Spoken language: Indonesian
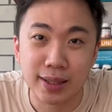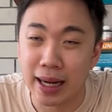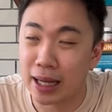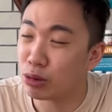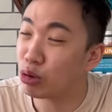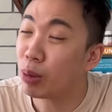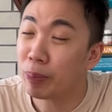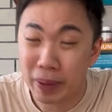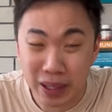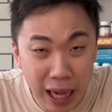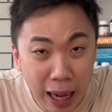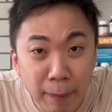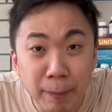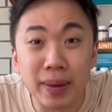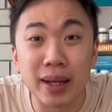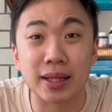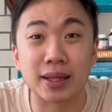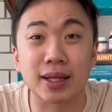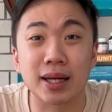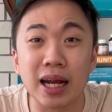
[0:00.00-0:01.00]
Nah itu lebih
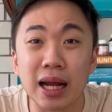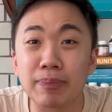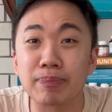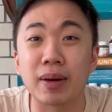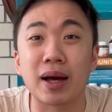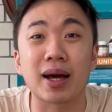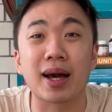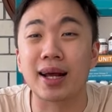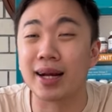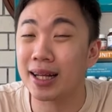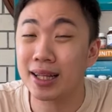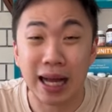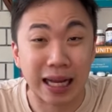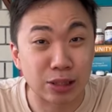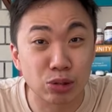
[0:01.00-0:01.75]
kampret. Kenapa? Karena nggak